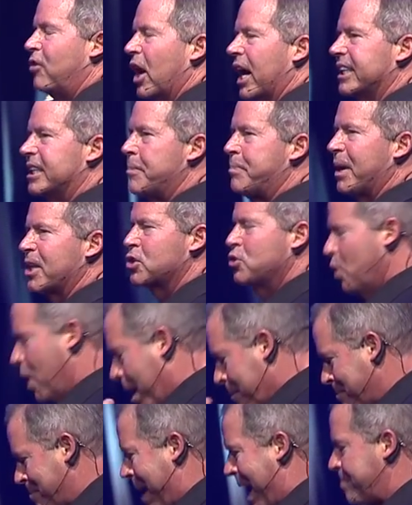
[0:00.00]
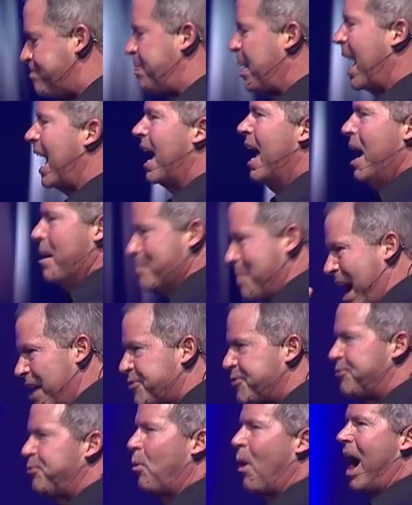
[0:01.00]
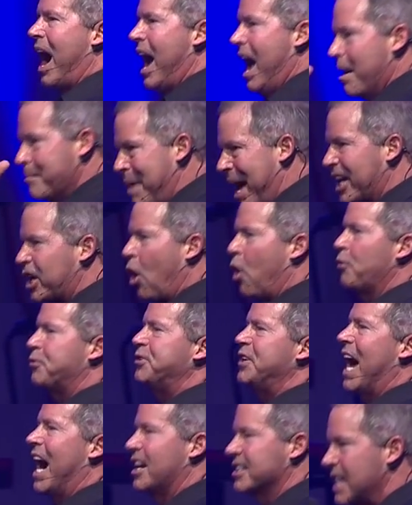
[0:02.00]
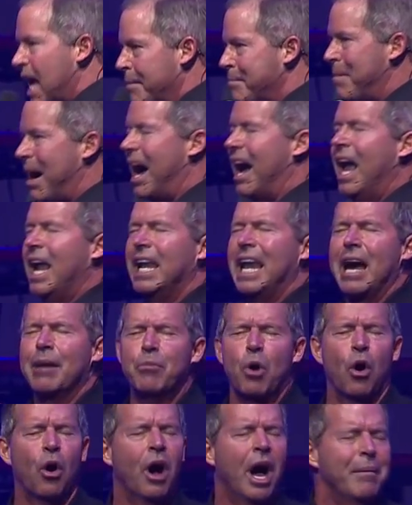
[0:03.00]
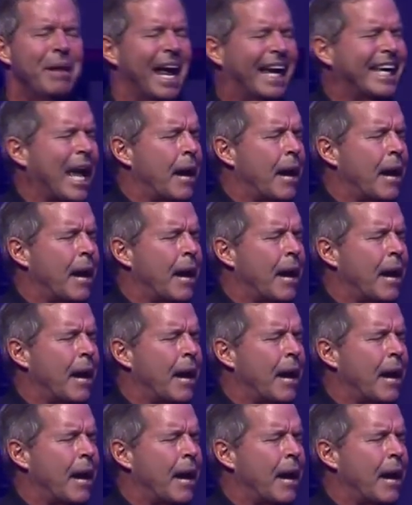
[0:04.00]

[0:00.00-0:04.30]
avoir été perdue, ma paix, ma foi, ma confiance, ma, l'amour, la